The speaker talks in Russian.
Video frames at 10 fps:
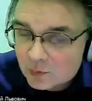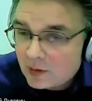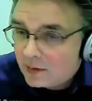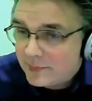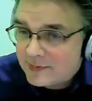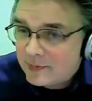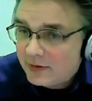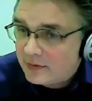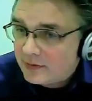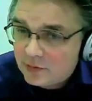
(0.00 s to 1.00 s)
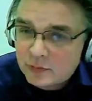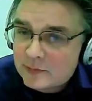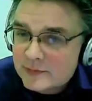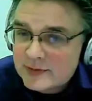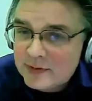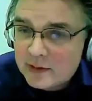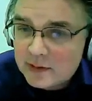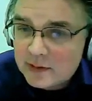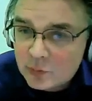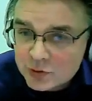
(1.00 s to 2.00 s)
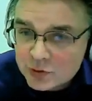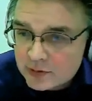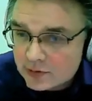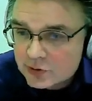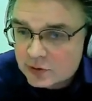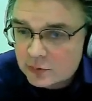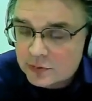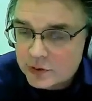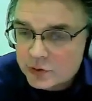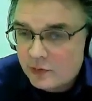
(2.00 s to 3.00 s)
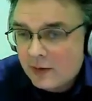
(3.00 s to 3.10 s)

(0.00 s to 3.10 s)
посмотреть, идет там снег или дождик или что-то еще.